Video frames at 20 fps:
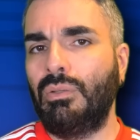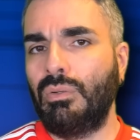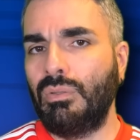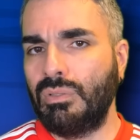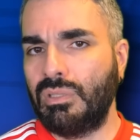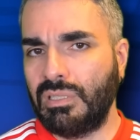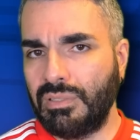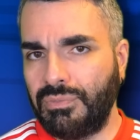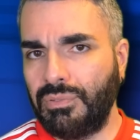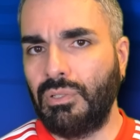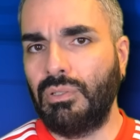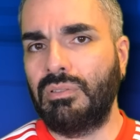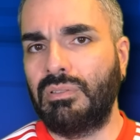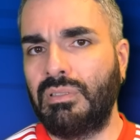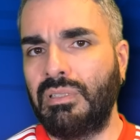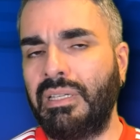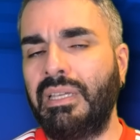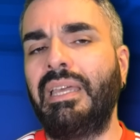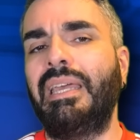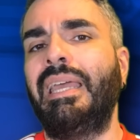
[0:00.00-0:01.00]
non si
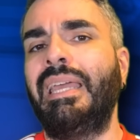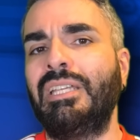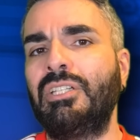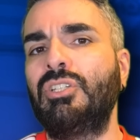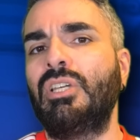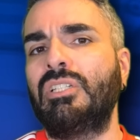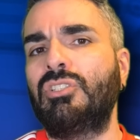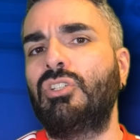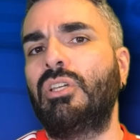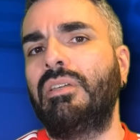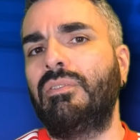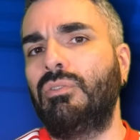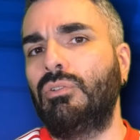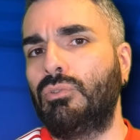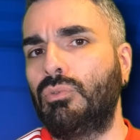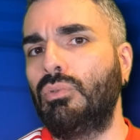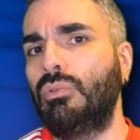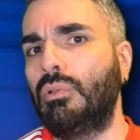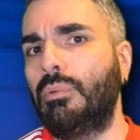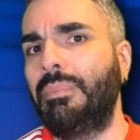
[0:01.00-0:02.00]
fotte e già ci hai
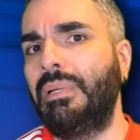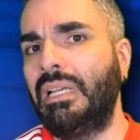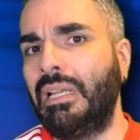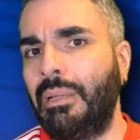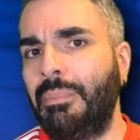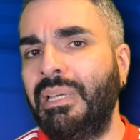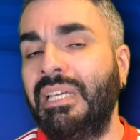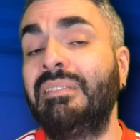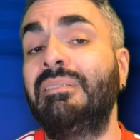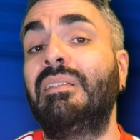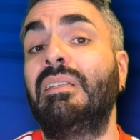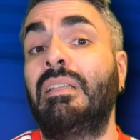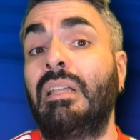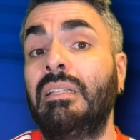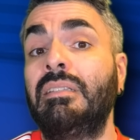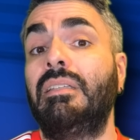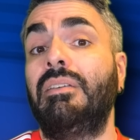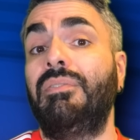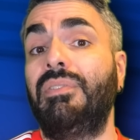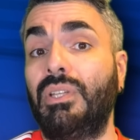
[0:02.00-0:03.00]
fottuto bellamente,
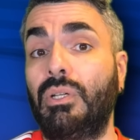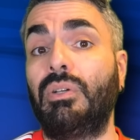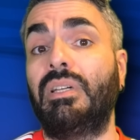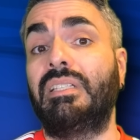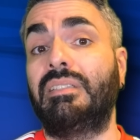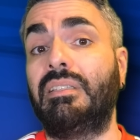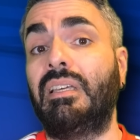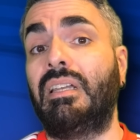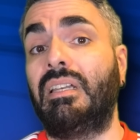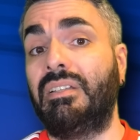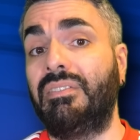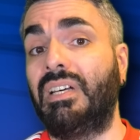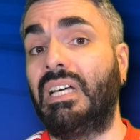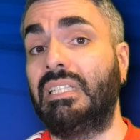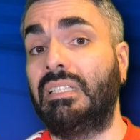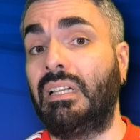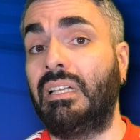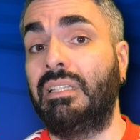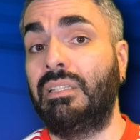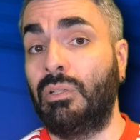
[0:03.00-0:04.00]
tant'è vero che ti è
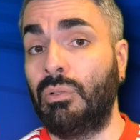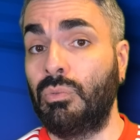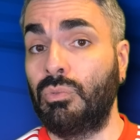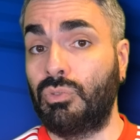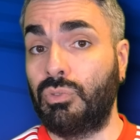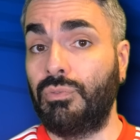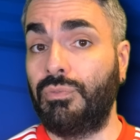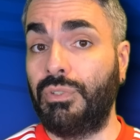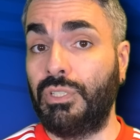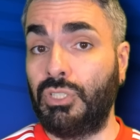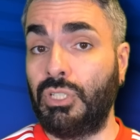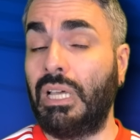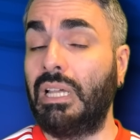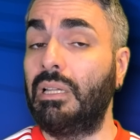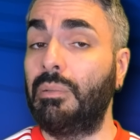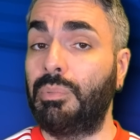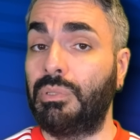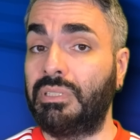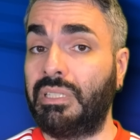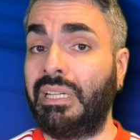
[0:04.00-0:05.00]
arrivata la denuncia
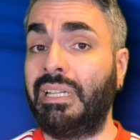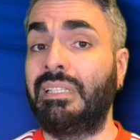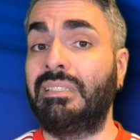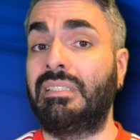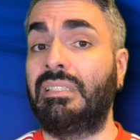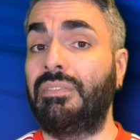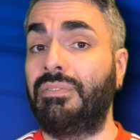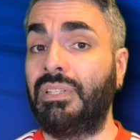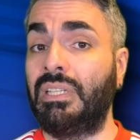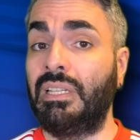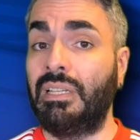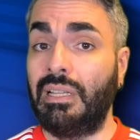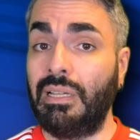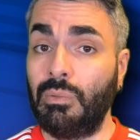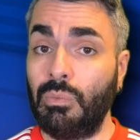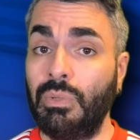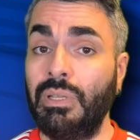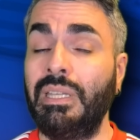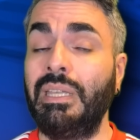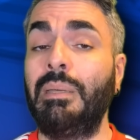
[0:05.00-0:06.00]
ufficiale, potresti finirla
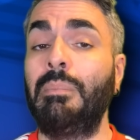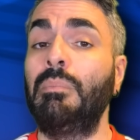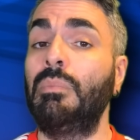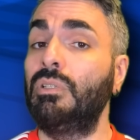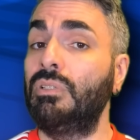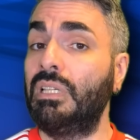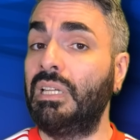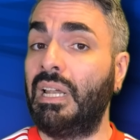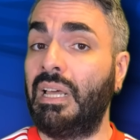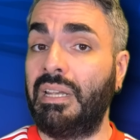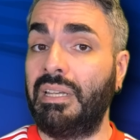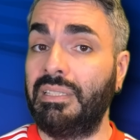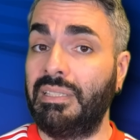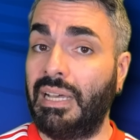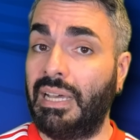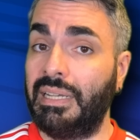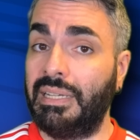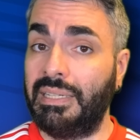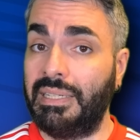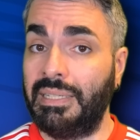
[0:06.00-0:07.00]
qui e moderare i
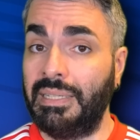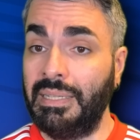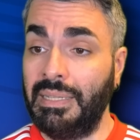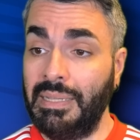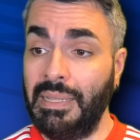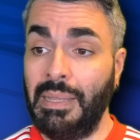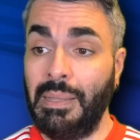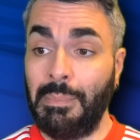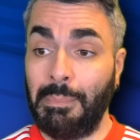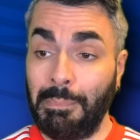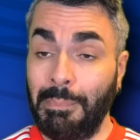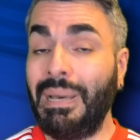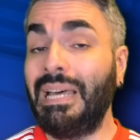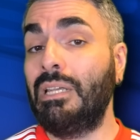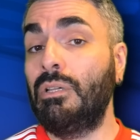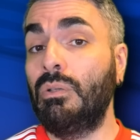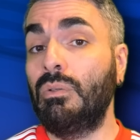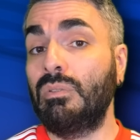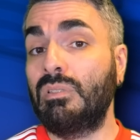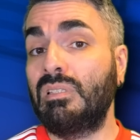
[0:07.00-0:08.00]
danni ma
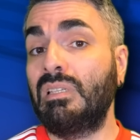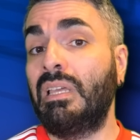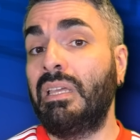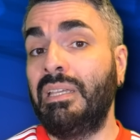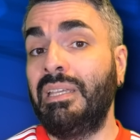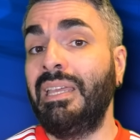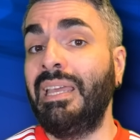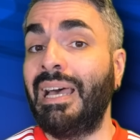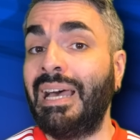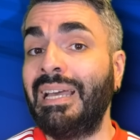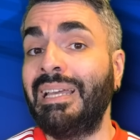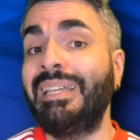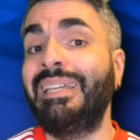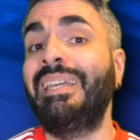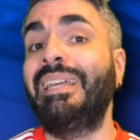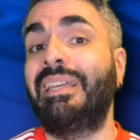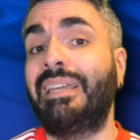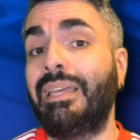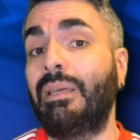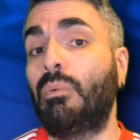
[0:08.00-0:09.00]
non sai
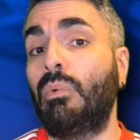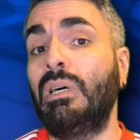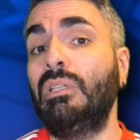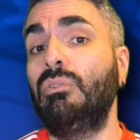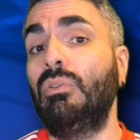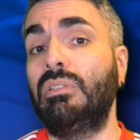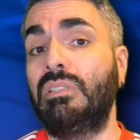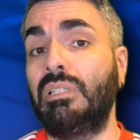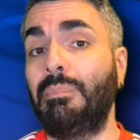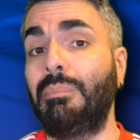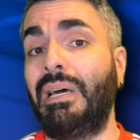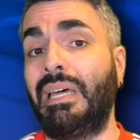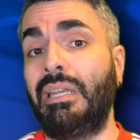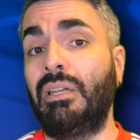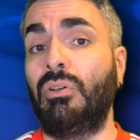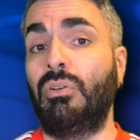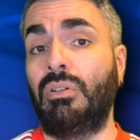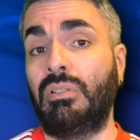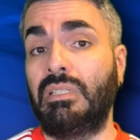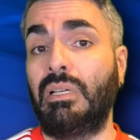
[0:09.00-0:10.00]
neanche che quando ti
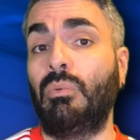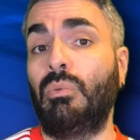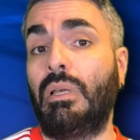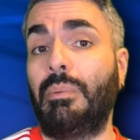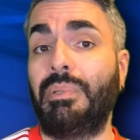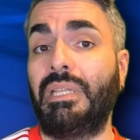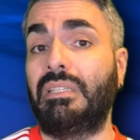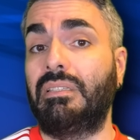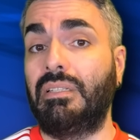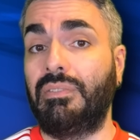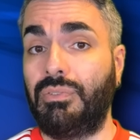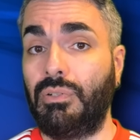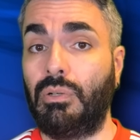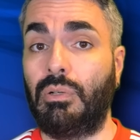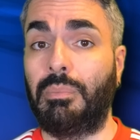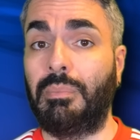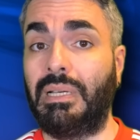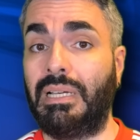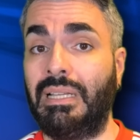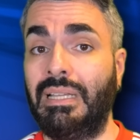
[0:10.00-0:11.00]
bannano da una
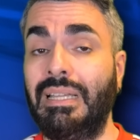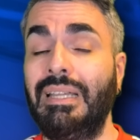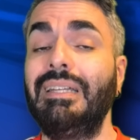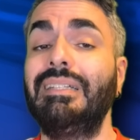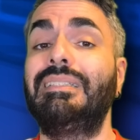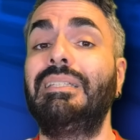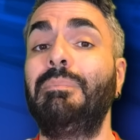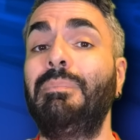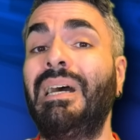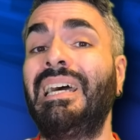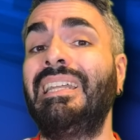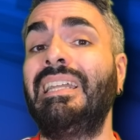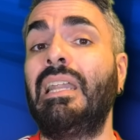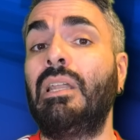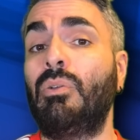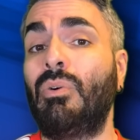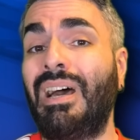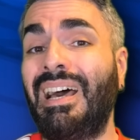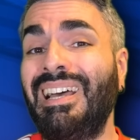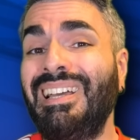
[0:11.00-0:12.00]
piattaforma ti
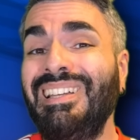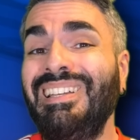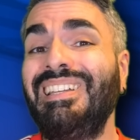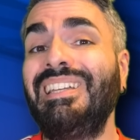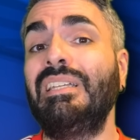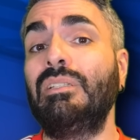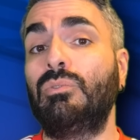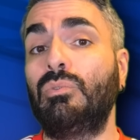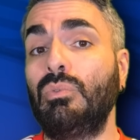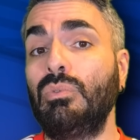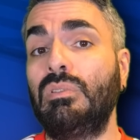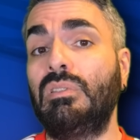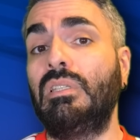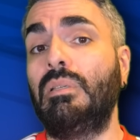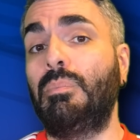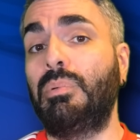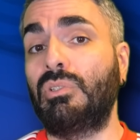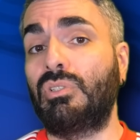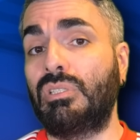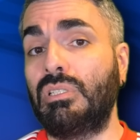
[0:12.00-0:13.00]
bannano anche tutti i
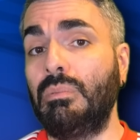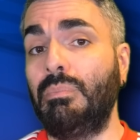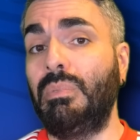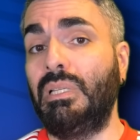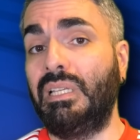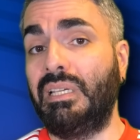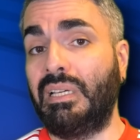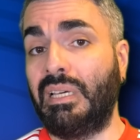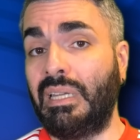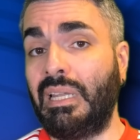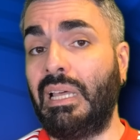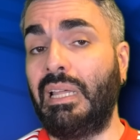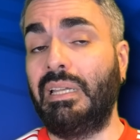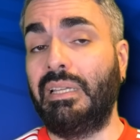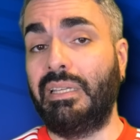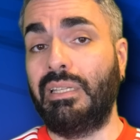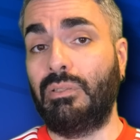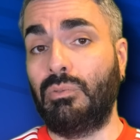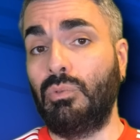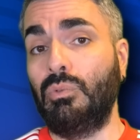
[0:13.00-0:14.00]
possibili canali
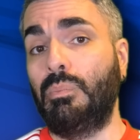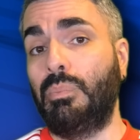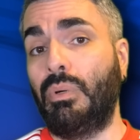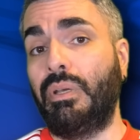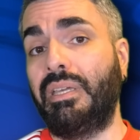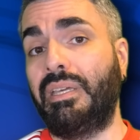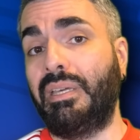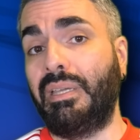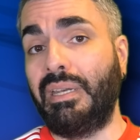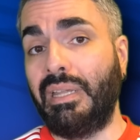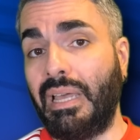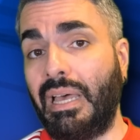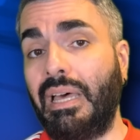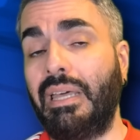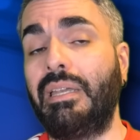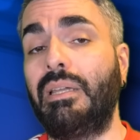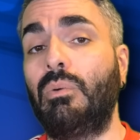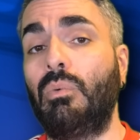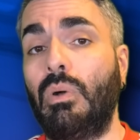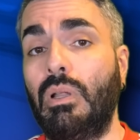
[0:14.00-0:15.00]
che tu puoi
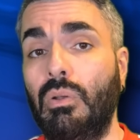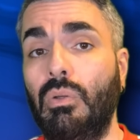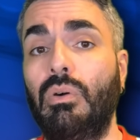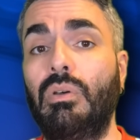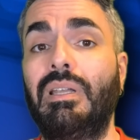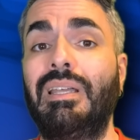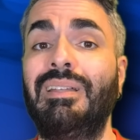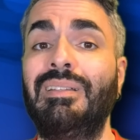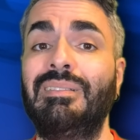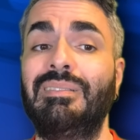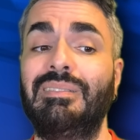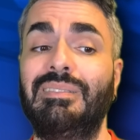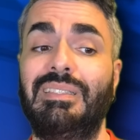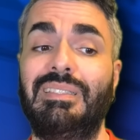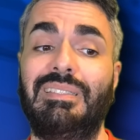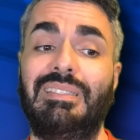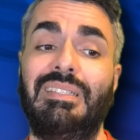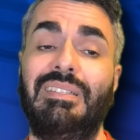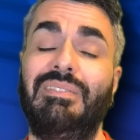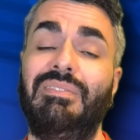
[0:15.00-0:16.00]
creare qualora
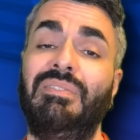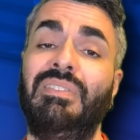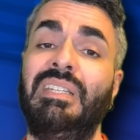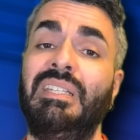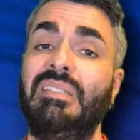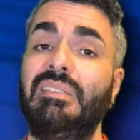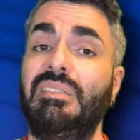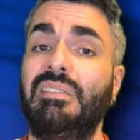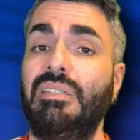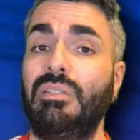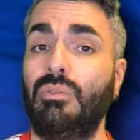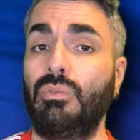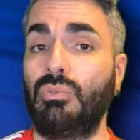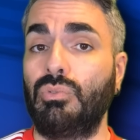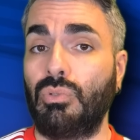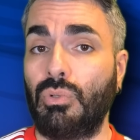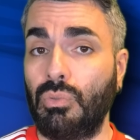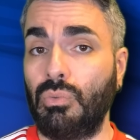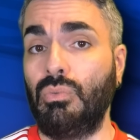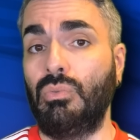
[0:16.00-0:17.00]
ti venisse
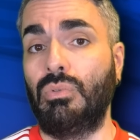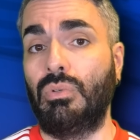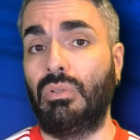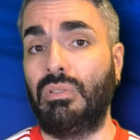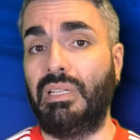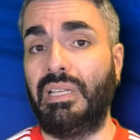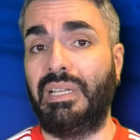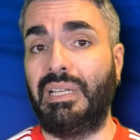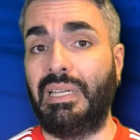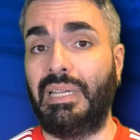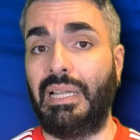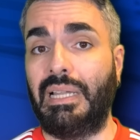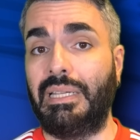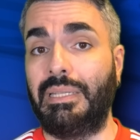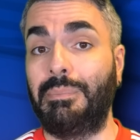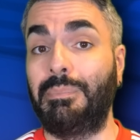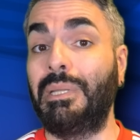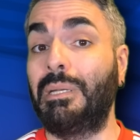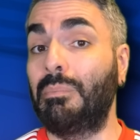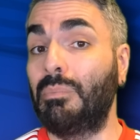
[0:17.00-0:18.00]
chiuso uno dei
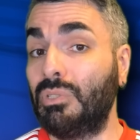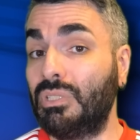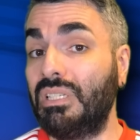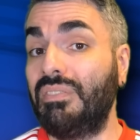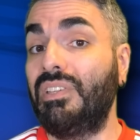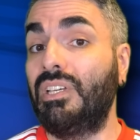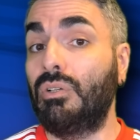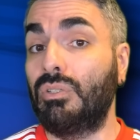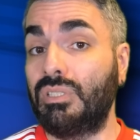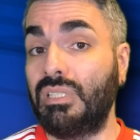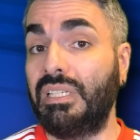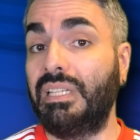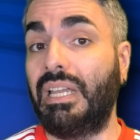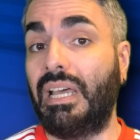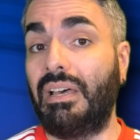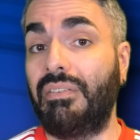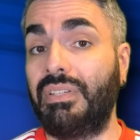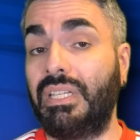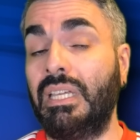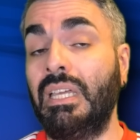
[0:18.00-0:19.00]
canali per motivi così
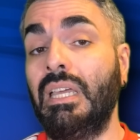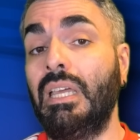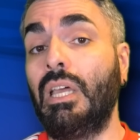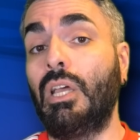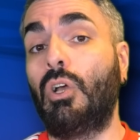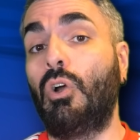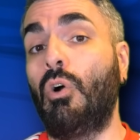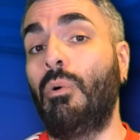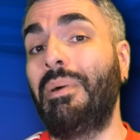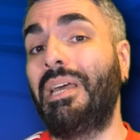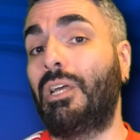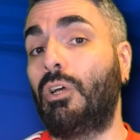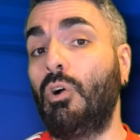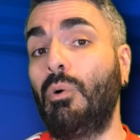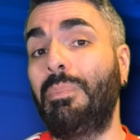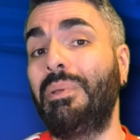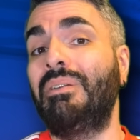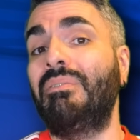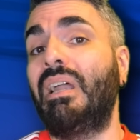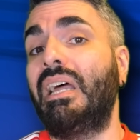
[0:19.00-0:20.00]
gravi come
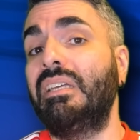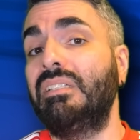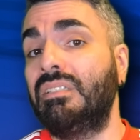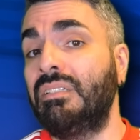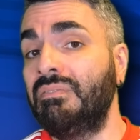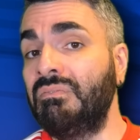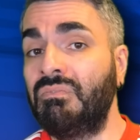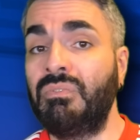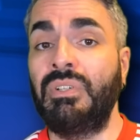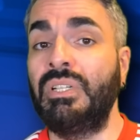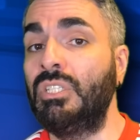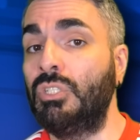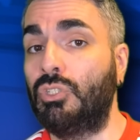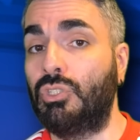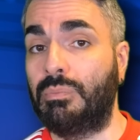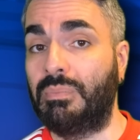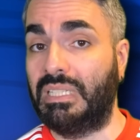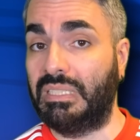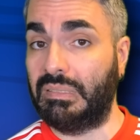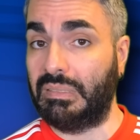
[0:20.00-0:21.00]
copyright
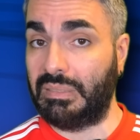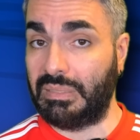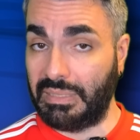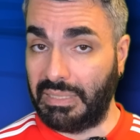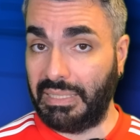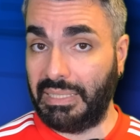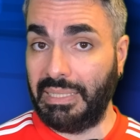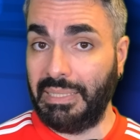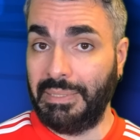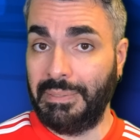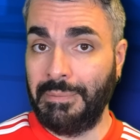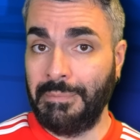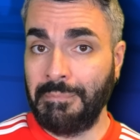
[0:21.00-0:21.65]
infringement. Eh?